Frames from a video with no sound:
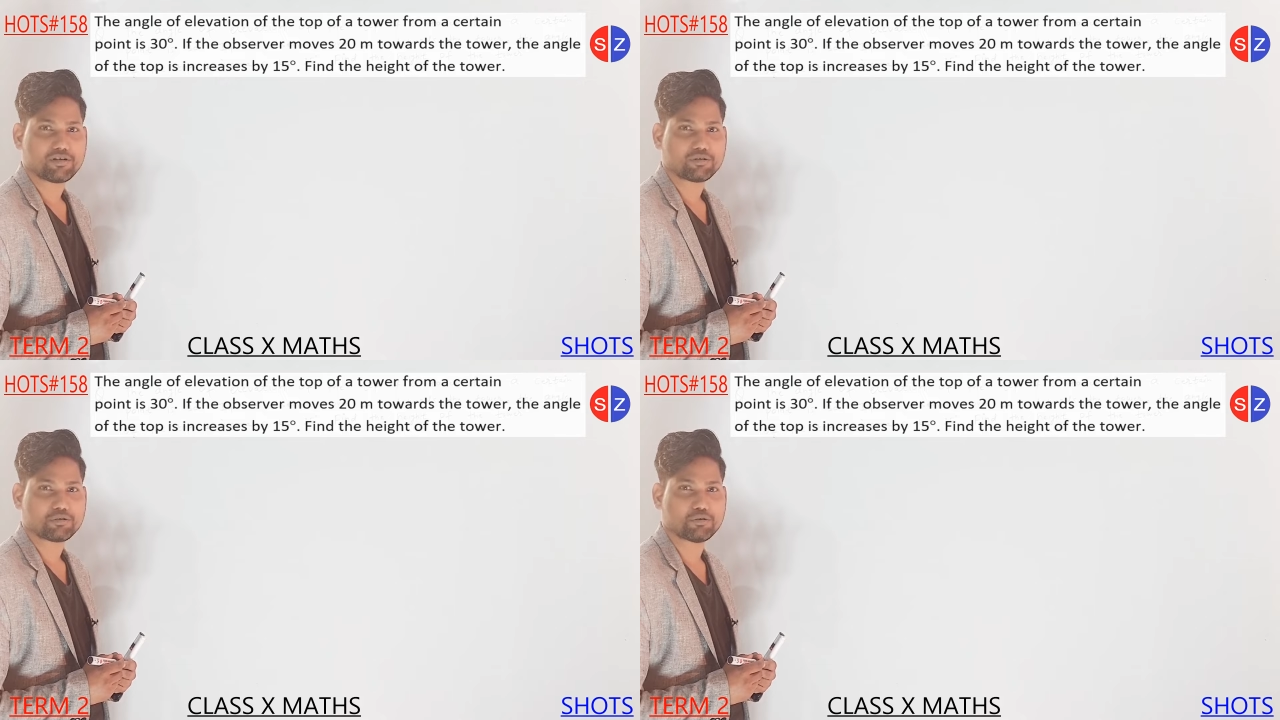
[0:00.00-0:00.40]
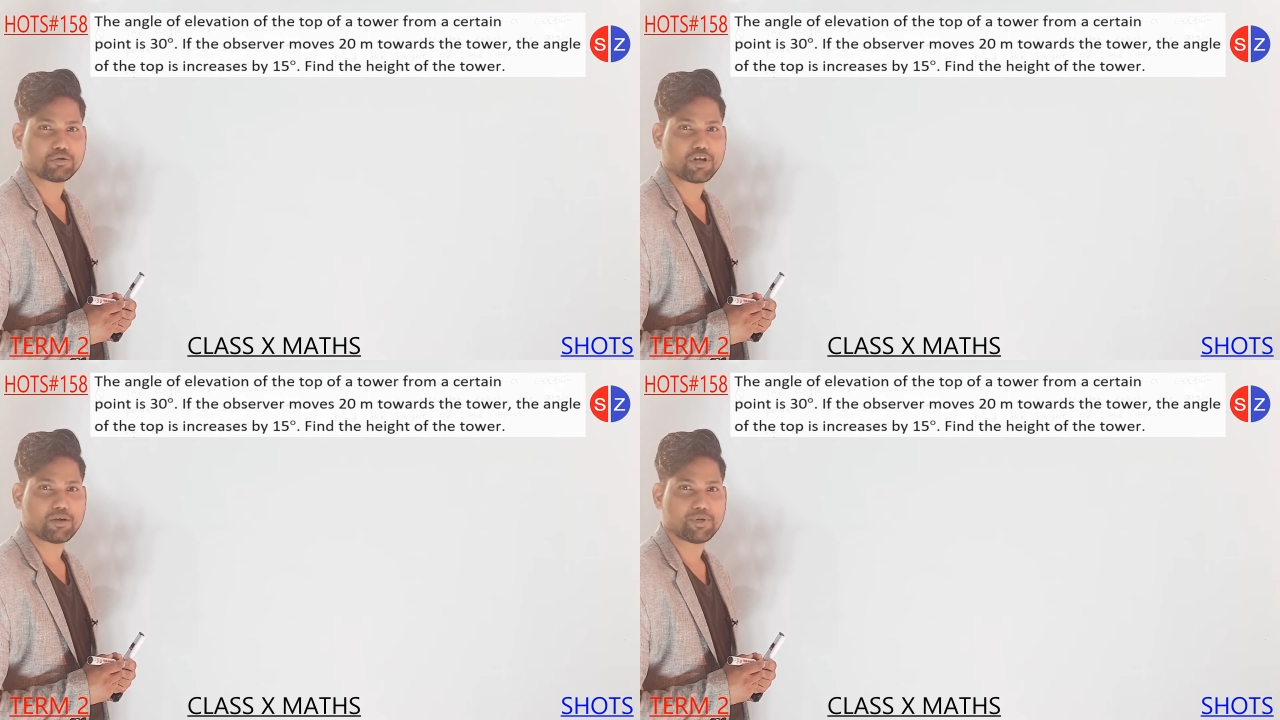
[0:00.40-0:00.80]
तो
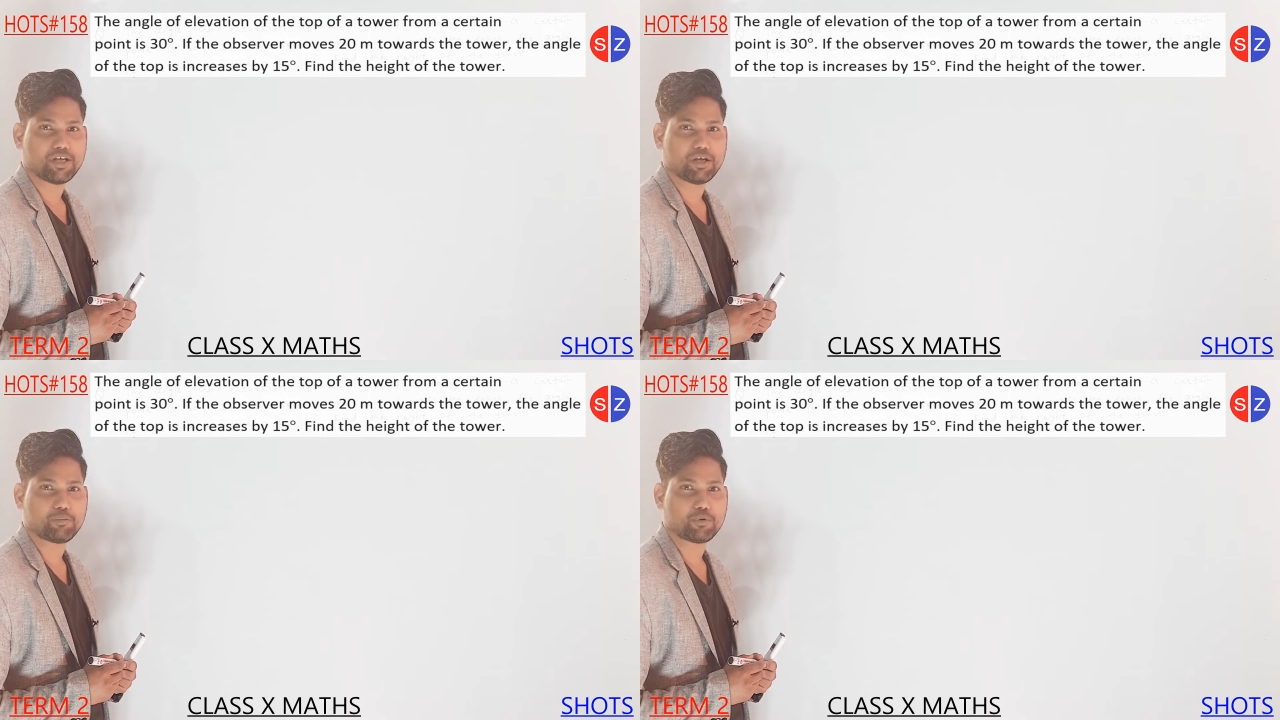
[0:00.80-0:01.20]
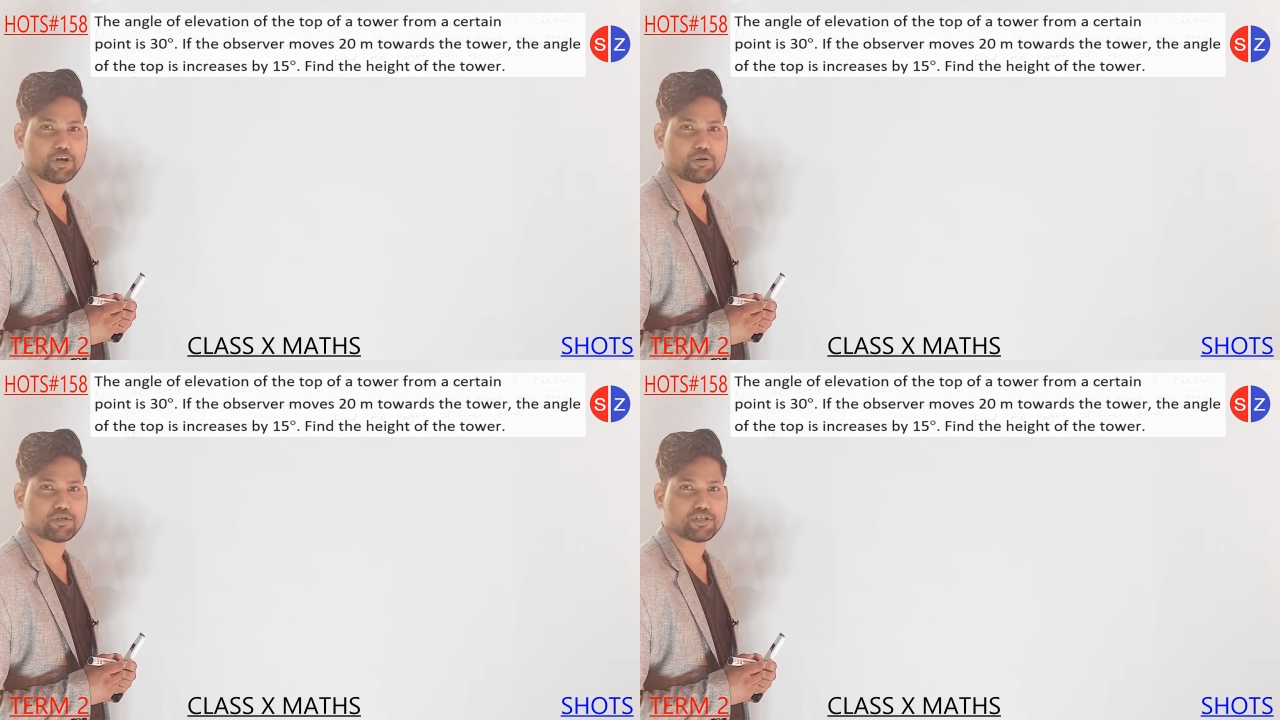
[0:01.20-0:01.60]
काफ़ी
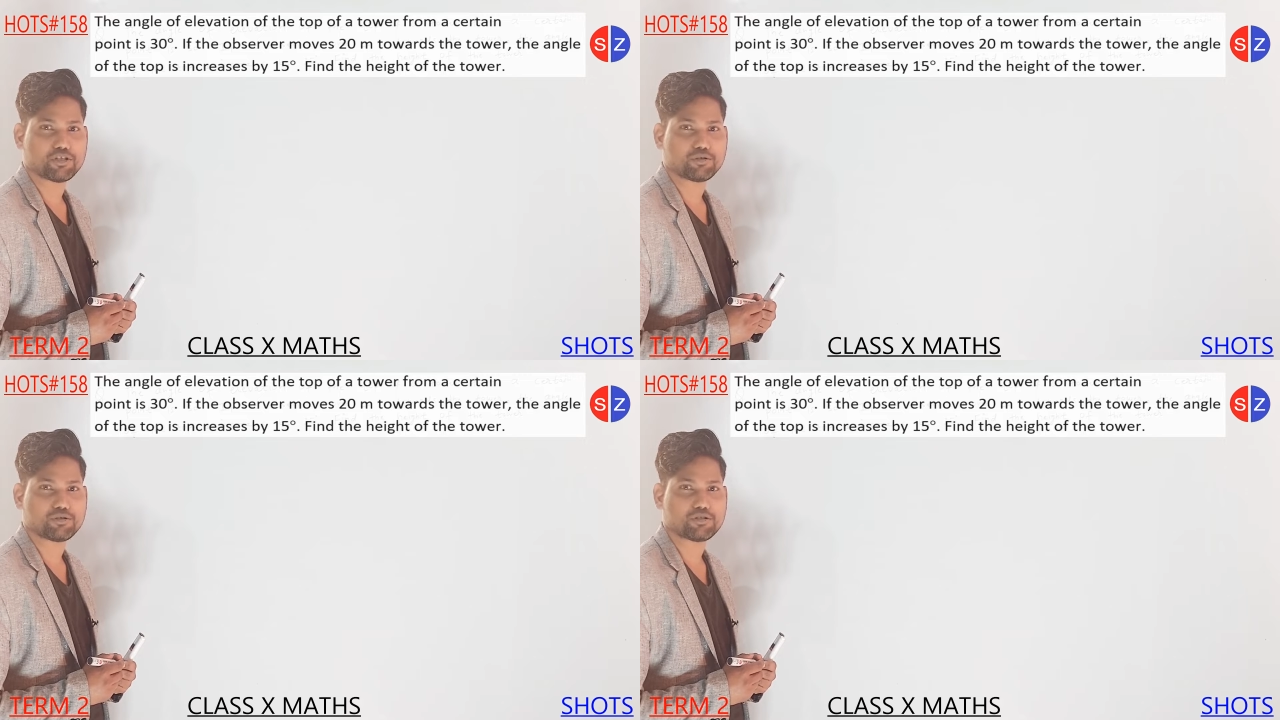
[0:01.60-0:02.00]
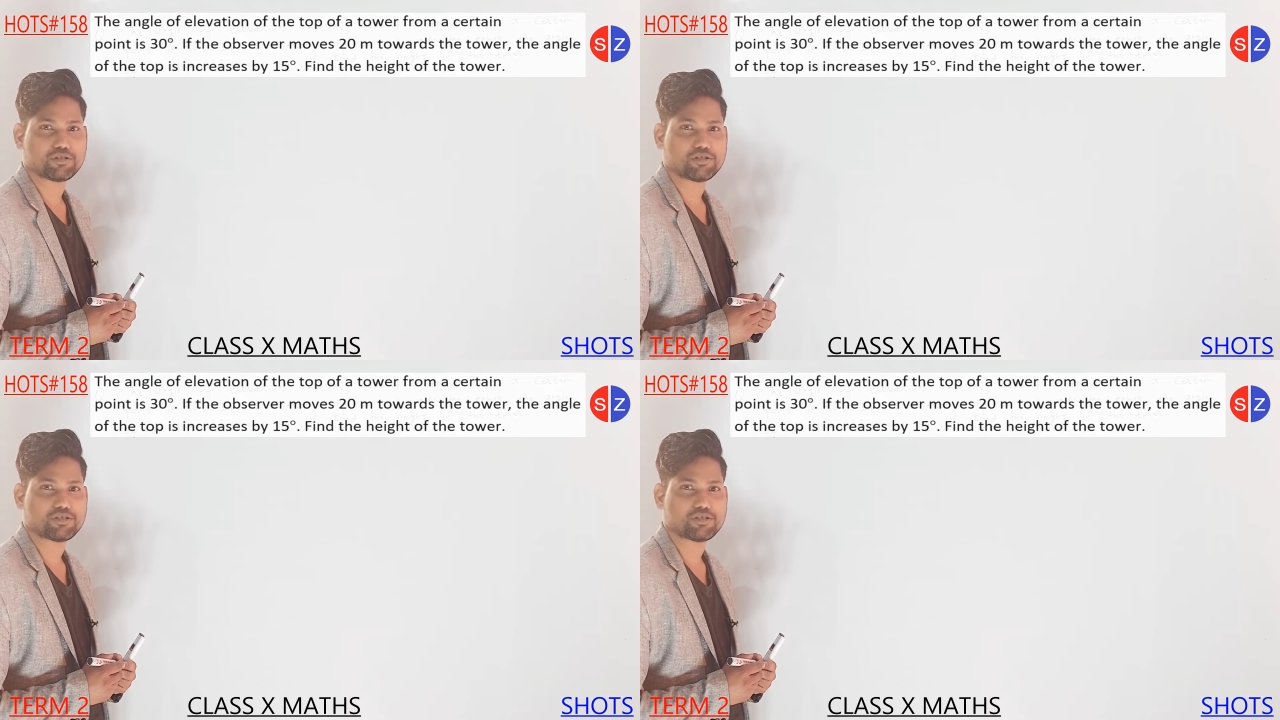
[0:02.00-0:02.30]
इंपॉर्टेंट क्वेश्चन है दोस्त